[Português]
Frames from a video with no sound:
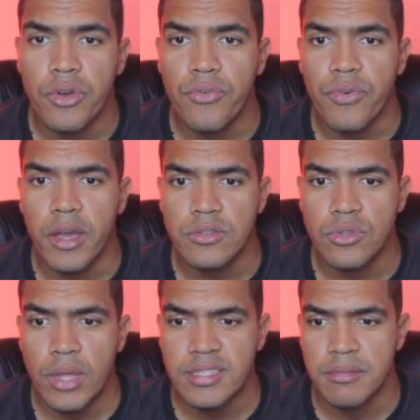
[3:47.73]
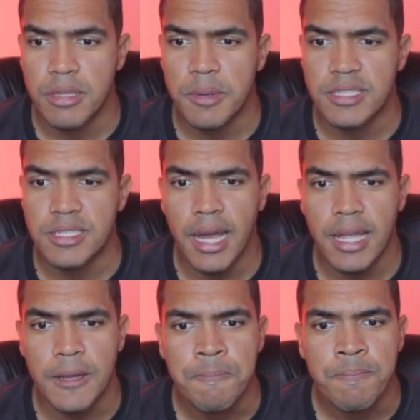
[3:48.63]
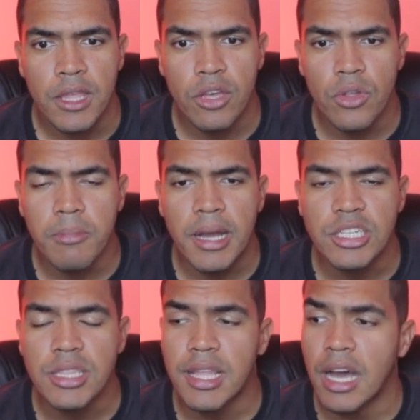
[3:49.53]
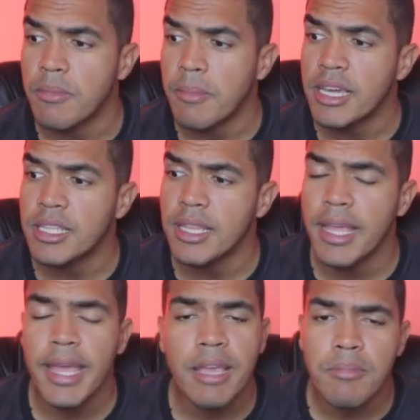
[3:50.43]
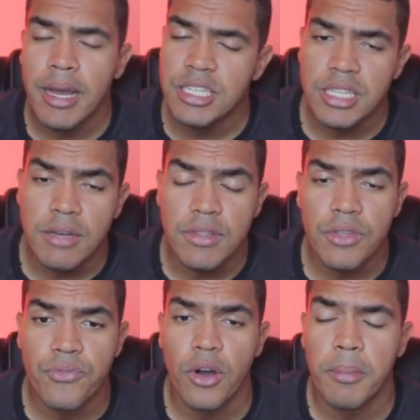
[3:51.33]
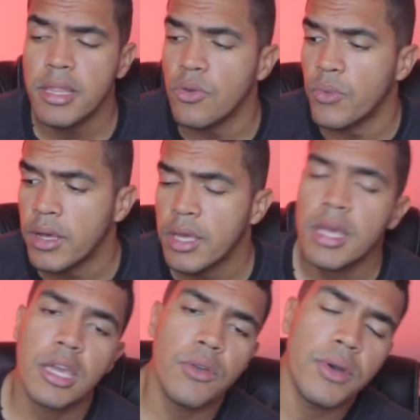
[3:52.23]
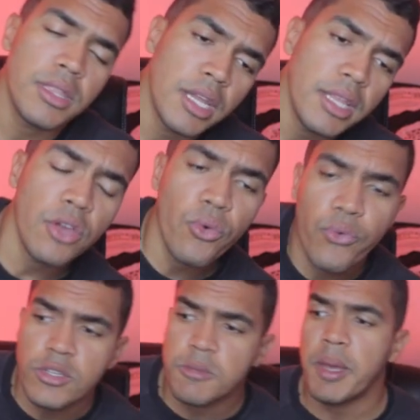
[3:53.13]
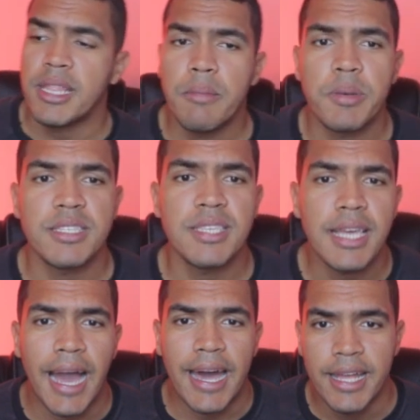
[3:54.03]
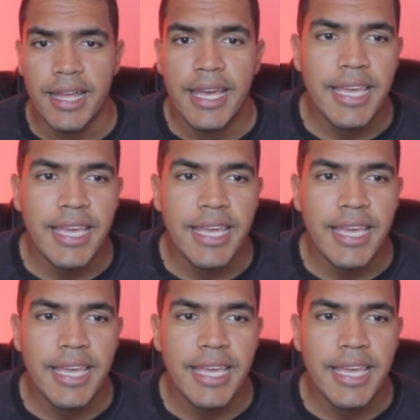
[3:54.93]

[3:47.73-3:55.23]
Effectson na semana passada, eu não imaginava, mas nem imaginava de forma nenhuma que o André Deyu fosse perder para esse cara.